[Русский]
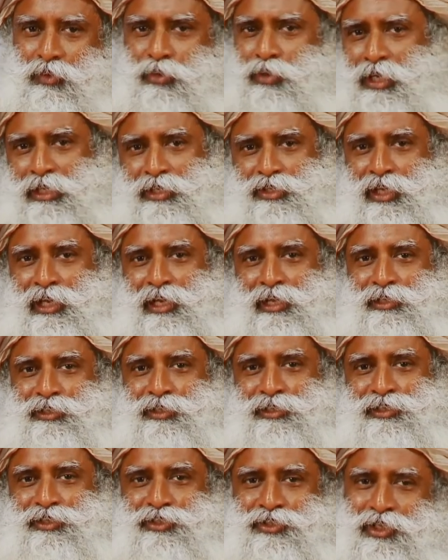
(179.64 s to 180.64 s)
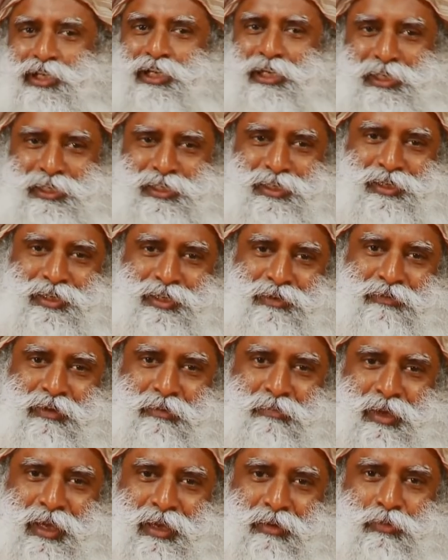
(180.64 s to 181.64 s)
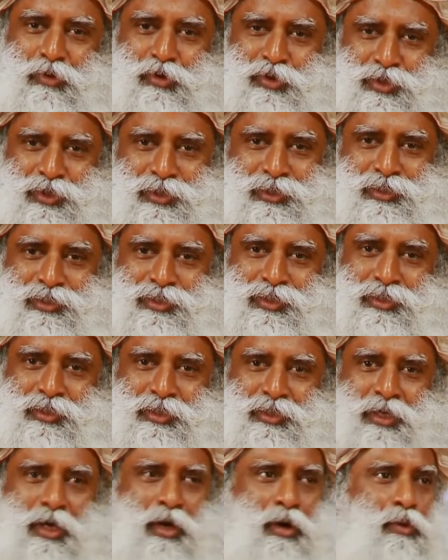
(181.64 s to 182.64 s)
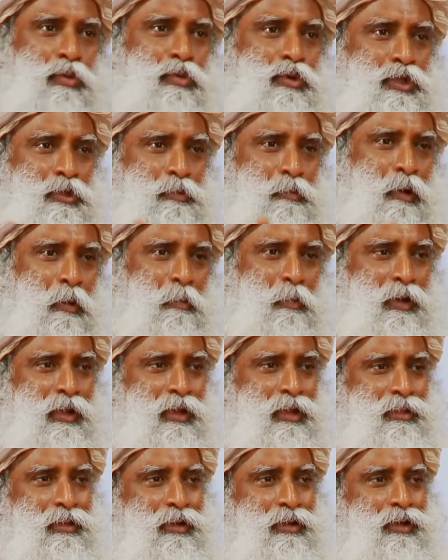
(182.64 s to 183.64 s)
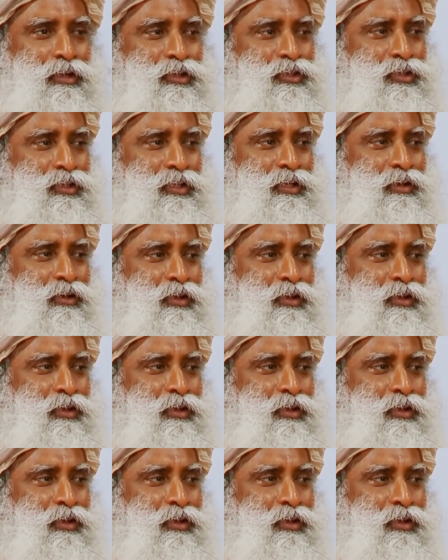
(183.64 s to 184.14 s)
Результаты выборов определяются эмоциями, не так ли? Популярность человека в